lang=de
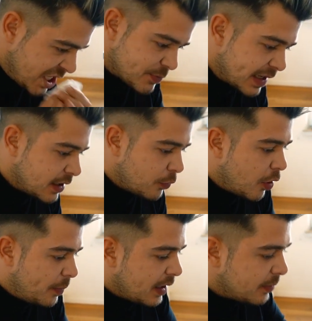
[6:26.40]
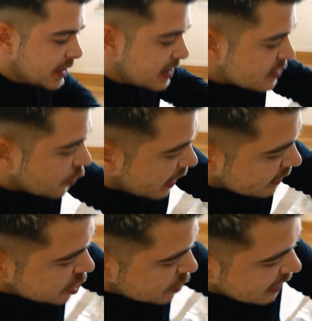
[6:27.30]
schmeckt nach Whopper, aber da ist noch ein
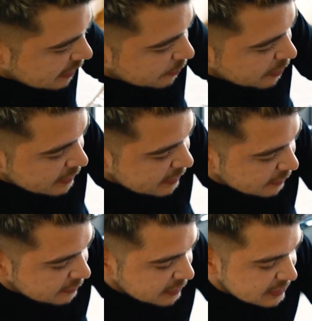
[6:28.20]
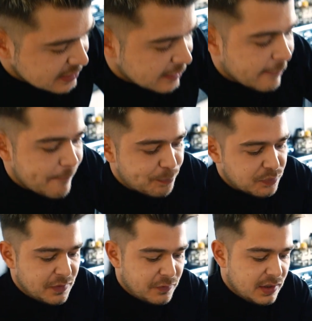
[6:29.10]
Geschmack dabei. Ich kann den jetzt nicht
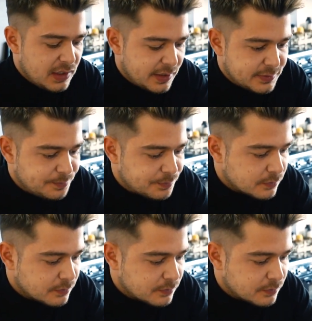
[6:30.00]
definieren.